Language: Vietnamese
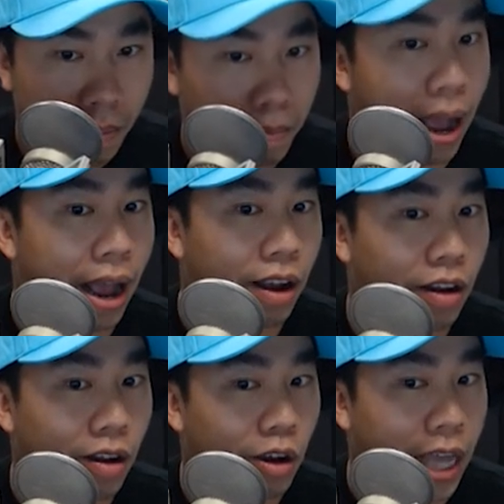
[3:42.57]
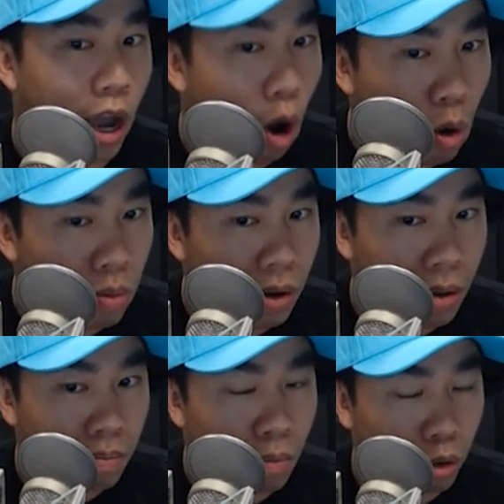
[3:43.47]
mà có thể ôn
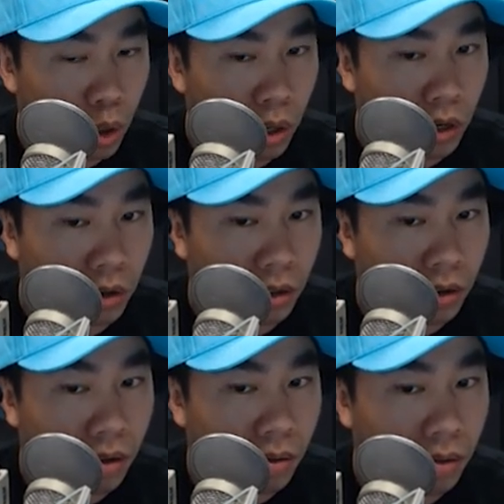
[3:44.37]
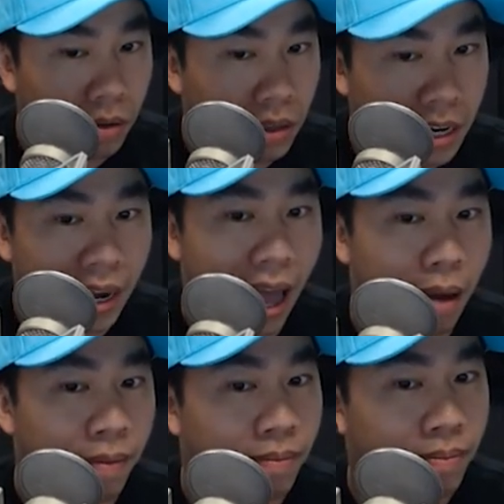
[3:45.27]
một số lượng như
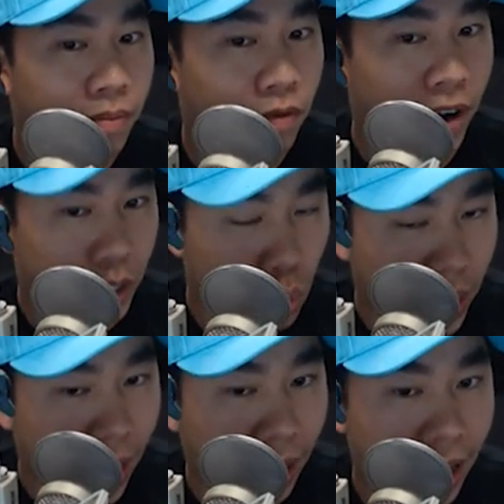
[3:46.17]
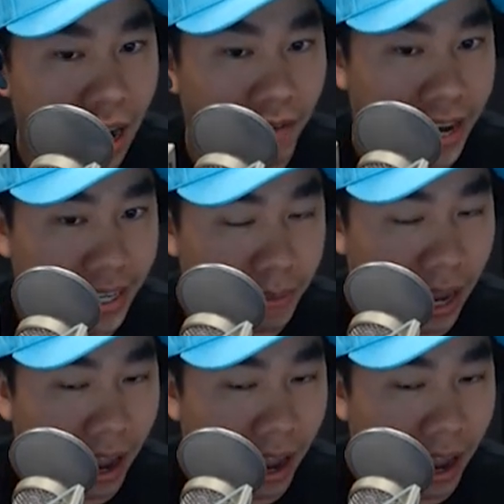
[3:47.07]
là vài chục ngàn hay là vài trăm